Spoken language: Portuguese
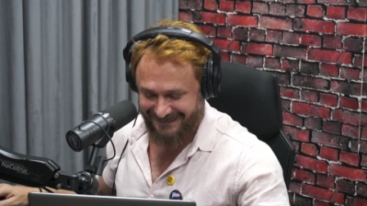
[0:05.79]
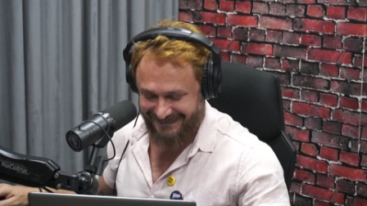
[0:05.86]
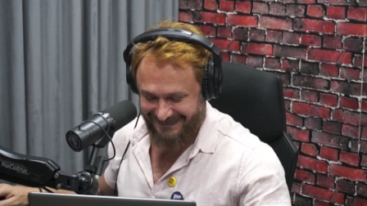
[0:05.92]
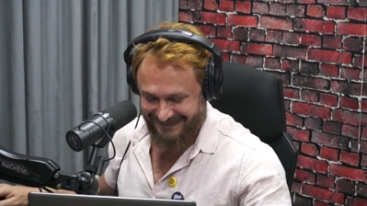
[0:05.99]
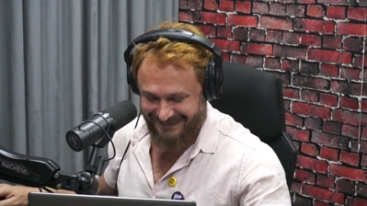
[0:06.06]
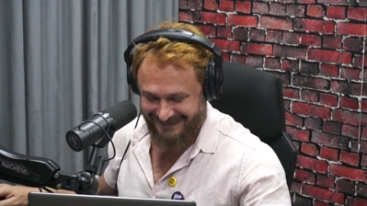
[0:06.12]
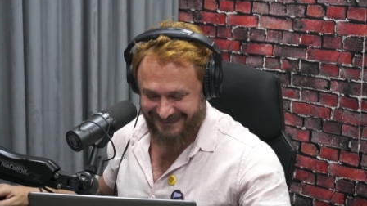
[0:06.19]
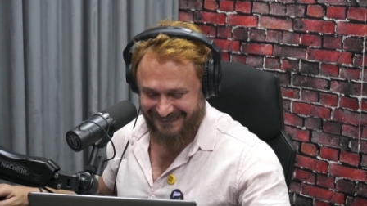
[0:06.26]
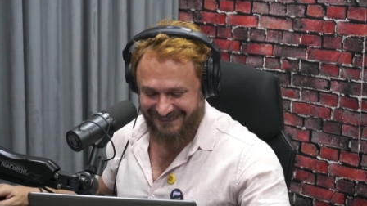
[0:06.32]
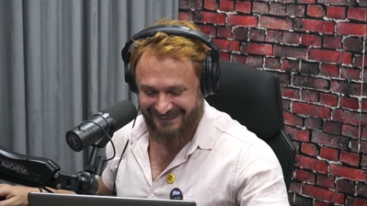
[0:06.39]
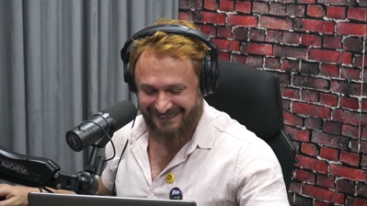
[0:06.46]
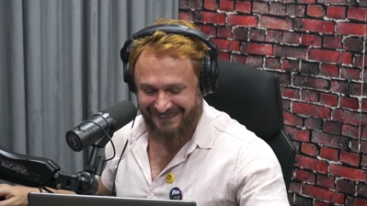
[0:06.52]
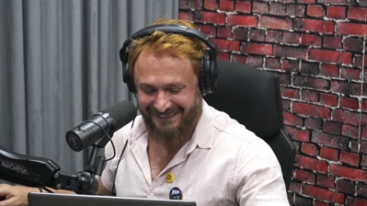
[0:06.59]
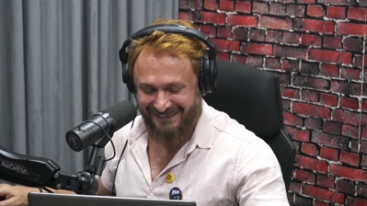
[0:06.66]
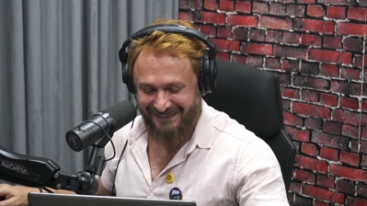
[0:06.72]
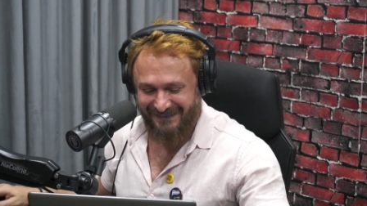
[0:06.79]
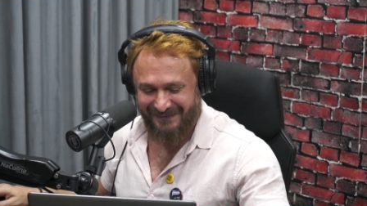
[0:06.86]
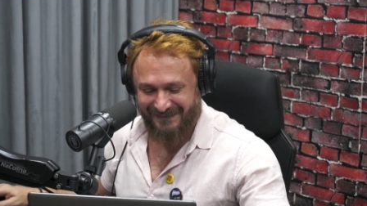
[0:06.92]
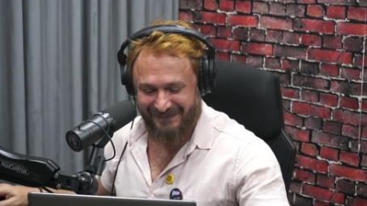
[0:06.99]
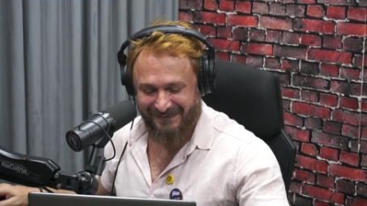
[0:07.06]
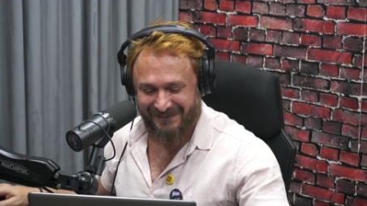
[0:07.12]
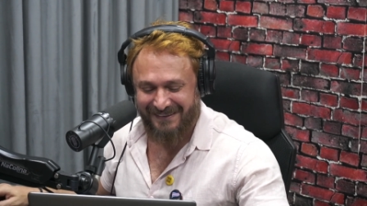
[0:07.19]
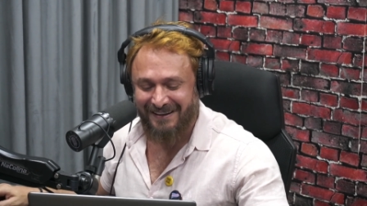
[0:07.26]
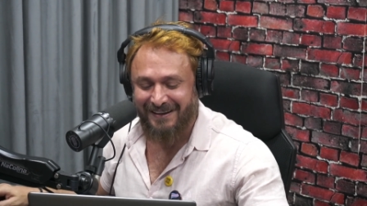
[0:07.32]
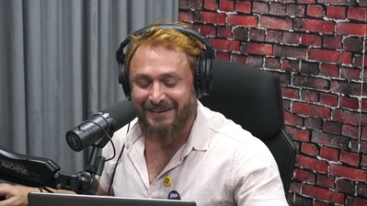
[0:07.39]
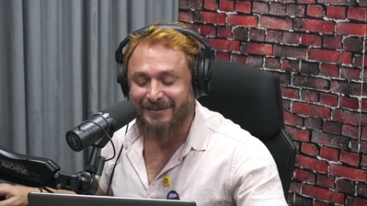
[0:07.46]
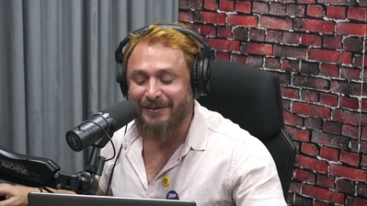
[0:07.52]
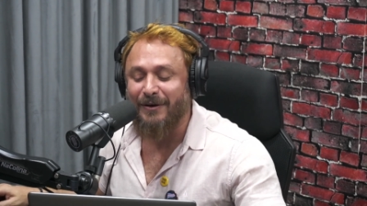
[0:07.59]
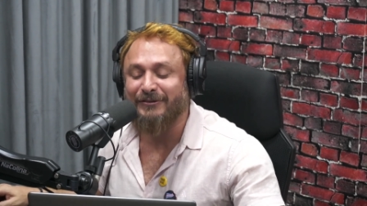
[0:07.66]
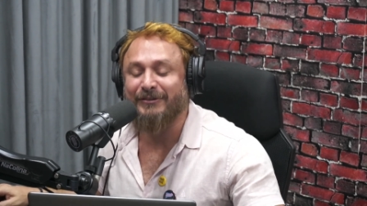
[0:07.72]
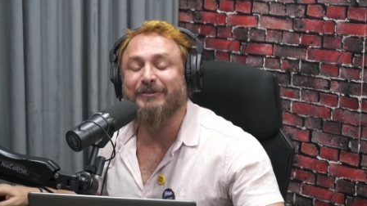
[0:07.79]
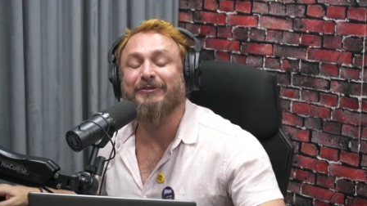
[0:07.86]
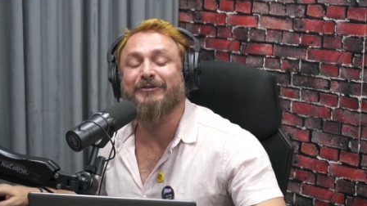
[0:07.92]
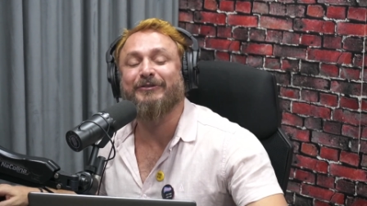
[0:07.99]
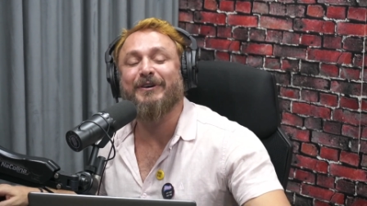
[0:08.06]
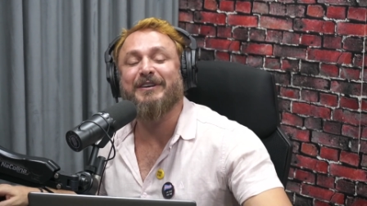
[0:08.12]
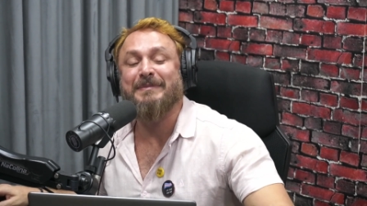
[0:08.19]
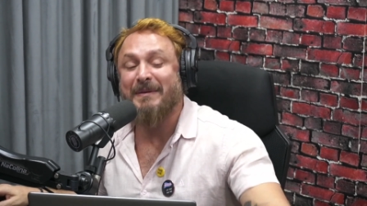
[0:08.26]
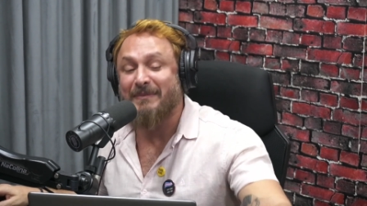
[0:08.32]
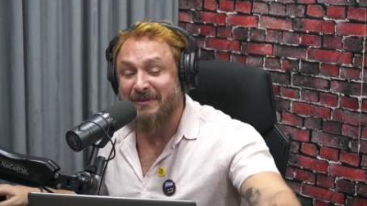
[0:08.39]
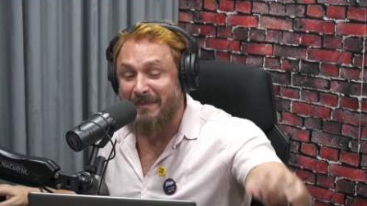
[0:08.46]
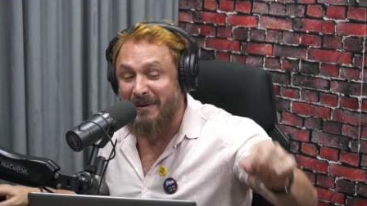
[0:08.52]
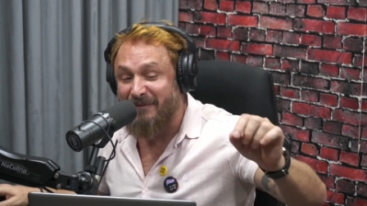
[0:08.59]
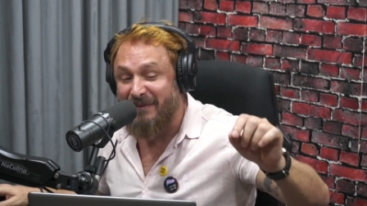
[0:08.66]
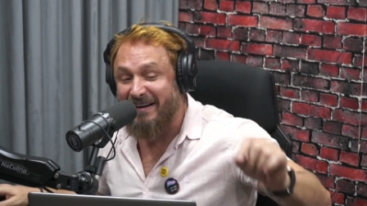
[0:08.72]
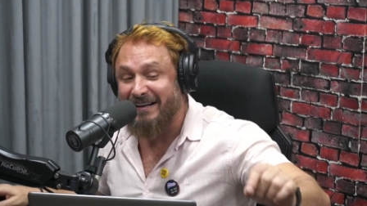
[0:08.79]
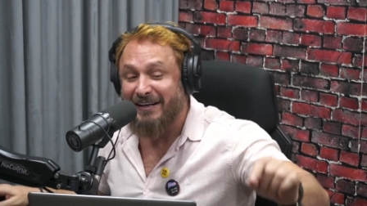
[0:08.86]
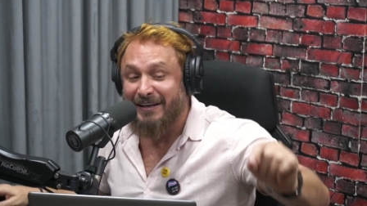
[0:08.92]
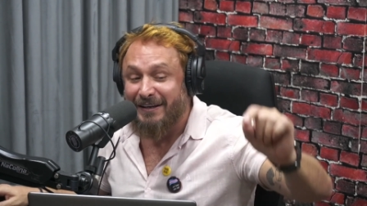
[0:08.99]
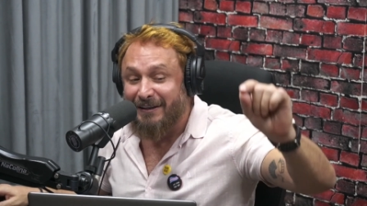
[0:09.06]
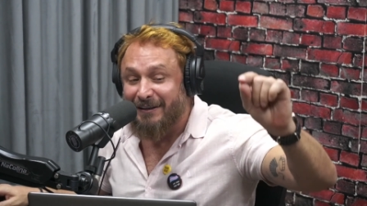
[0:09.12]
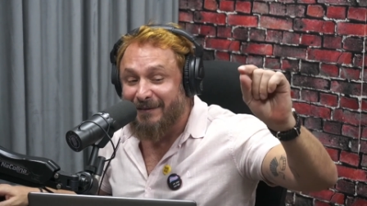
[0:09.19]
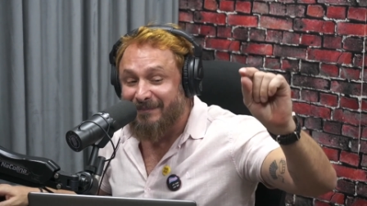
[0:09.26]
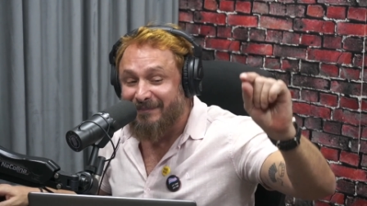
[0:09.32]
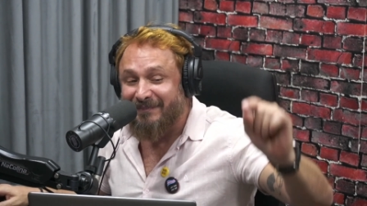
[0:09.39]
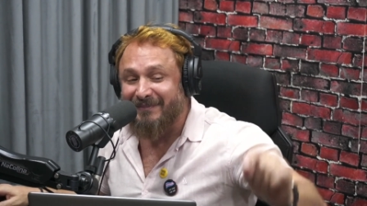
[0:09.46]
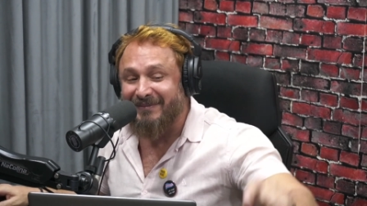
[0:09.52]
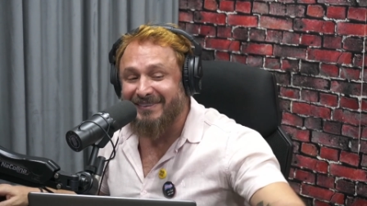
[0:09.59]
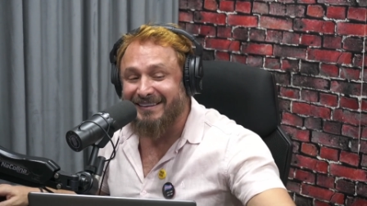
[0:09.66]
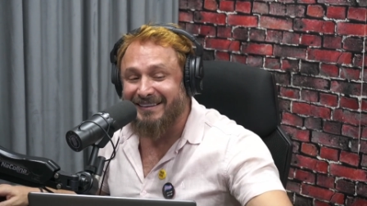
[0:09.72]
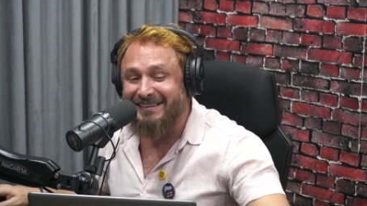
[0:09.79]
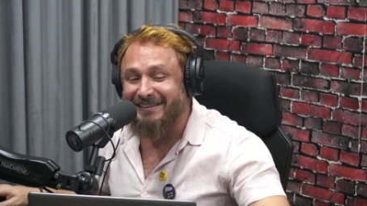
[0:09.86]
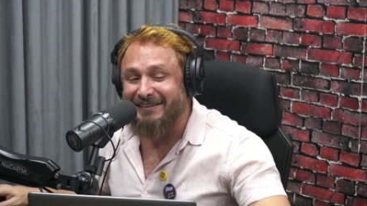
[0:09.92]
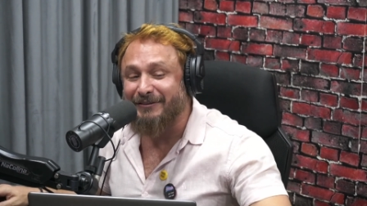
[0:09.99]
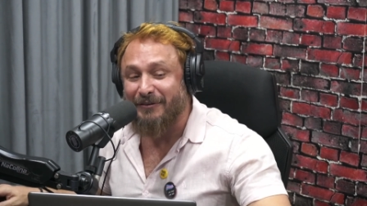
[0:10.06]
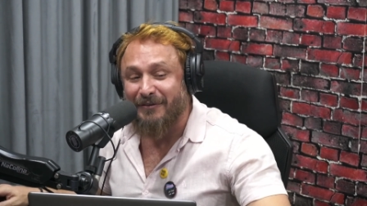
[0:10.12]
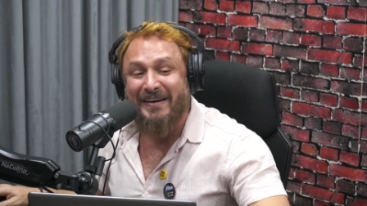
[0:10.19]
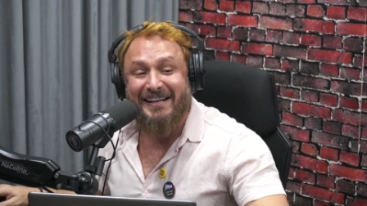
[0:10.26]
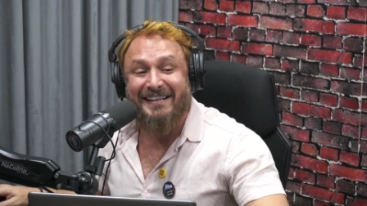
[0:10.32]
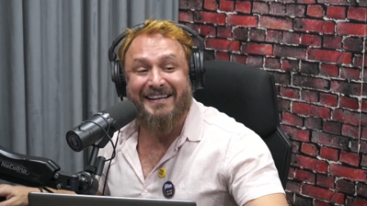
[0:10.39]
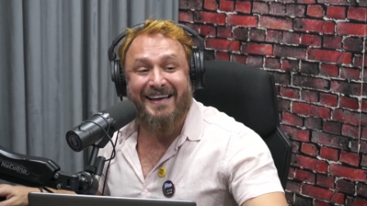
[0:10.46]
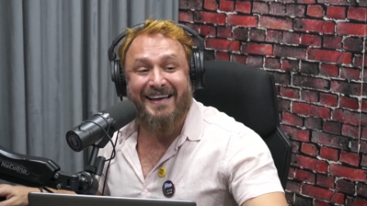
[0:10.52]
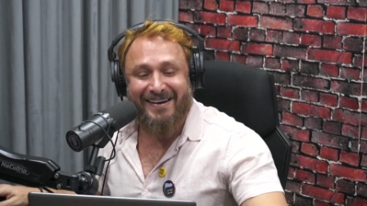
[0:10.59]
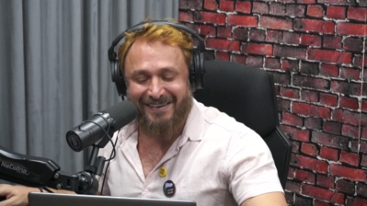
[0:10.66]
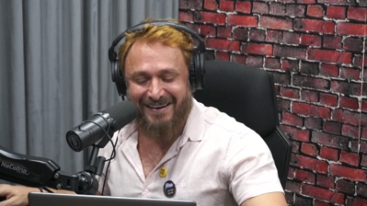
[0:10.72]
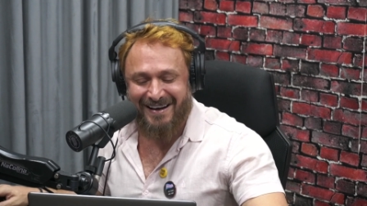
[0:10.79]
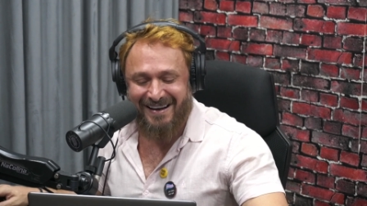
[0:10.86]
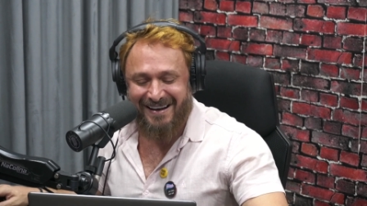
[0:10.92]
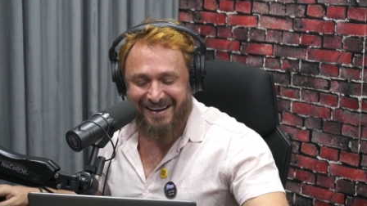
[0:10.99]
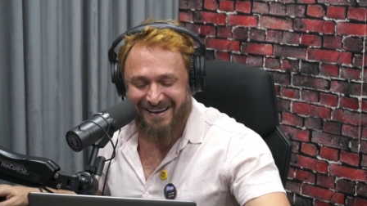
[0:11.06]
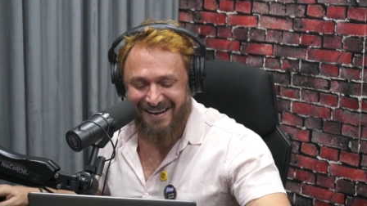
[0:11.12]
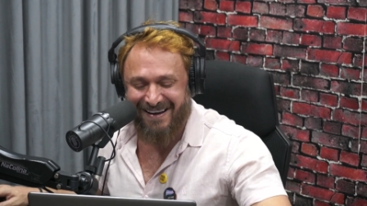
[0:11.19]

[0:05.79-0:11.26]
Mas eu prefiro. Eu gosto dos dois. Você gosta dos dois? Mas você Se prefere... misturar os dois é mais legal ainda. Chuveiro e dinheiro, né? Isso.